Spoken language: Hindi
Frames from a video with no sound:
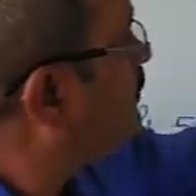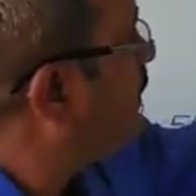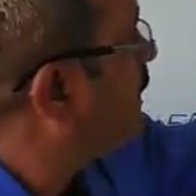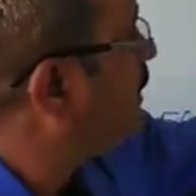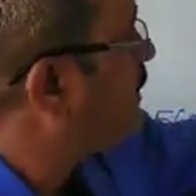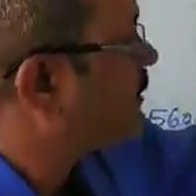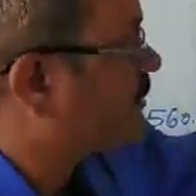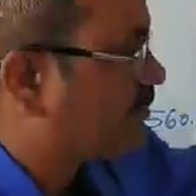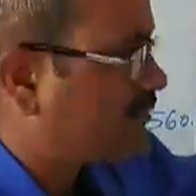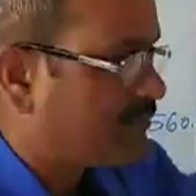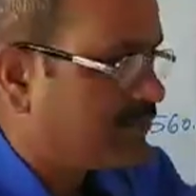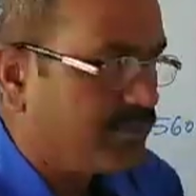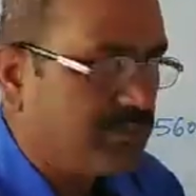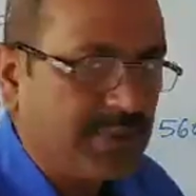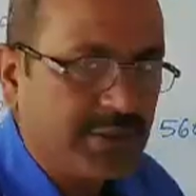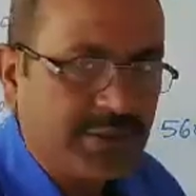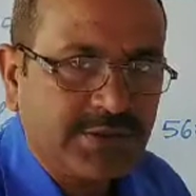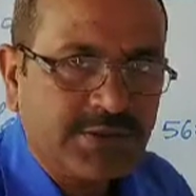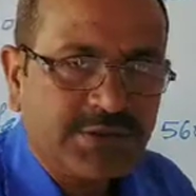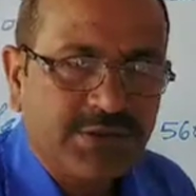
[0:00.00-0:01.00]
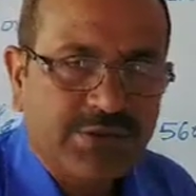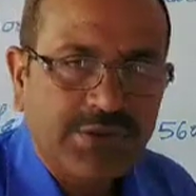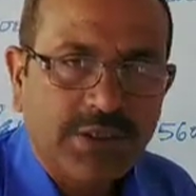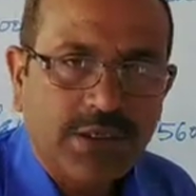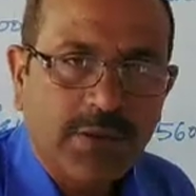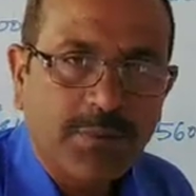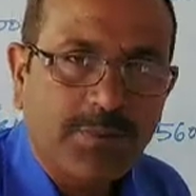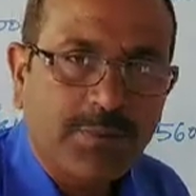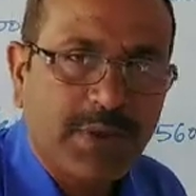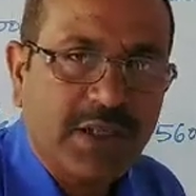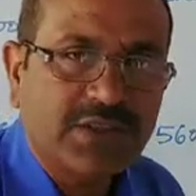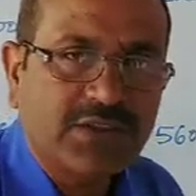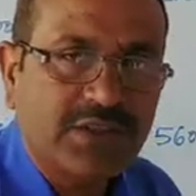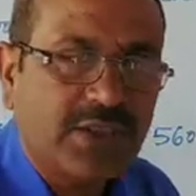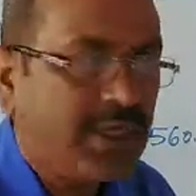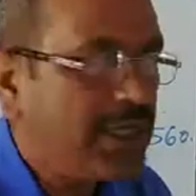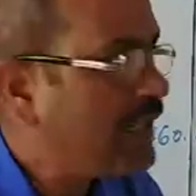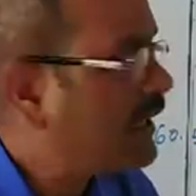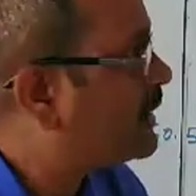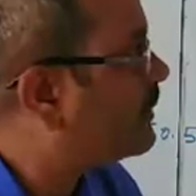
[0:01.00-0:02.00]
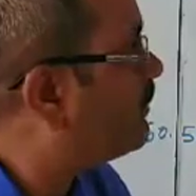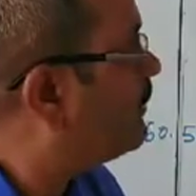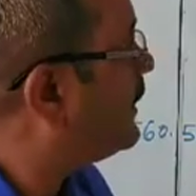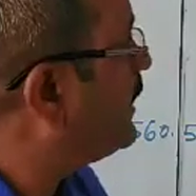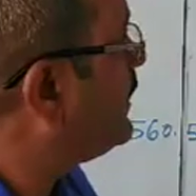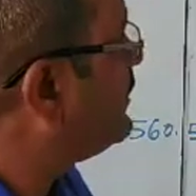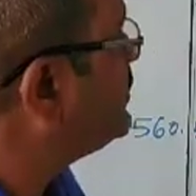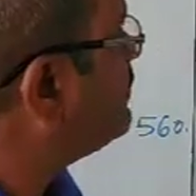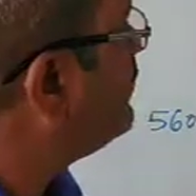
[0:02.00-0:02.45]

पेज मीन्स प्रत्येक पेज